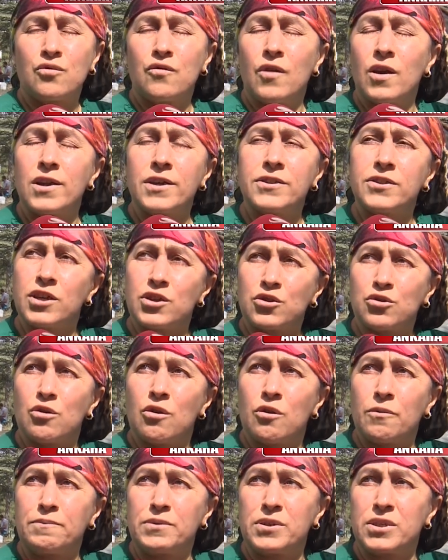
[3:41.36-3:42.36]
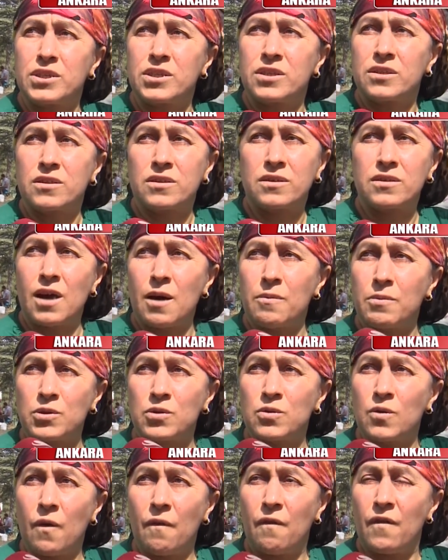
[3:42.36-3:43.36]
Tuvalet de çok pis. Sabun
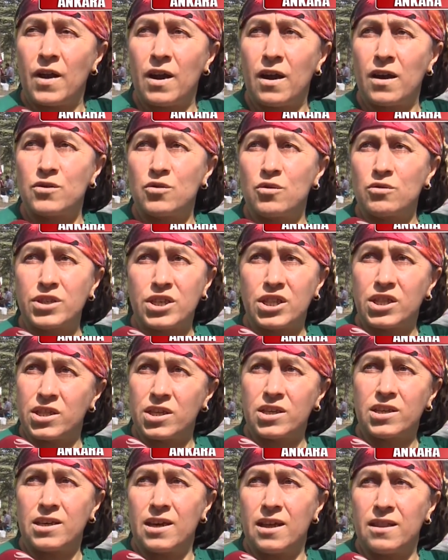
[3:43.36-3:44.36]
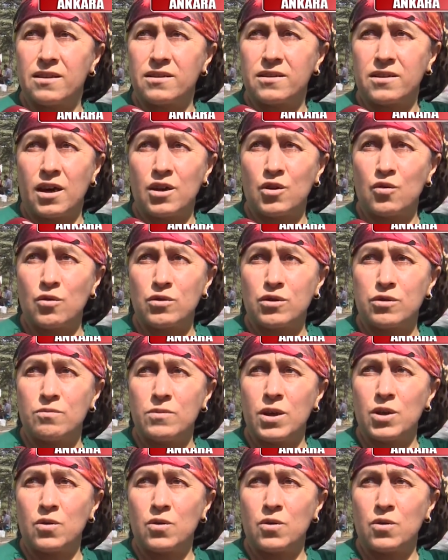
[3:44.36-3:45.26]
yok falan yok. Gittik geldik yani gözümle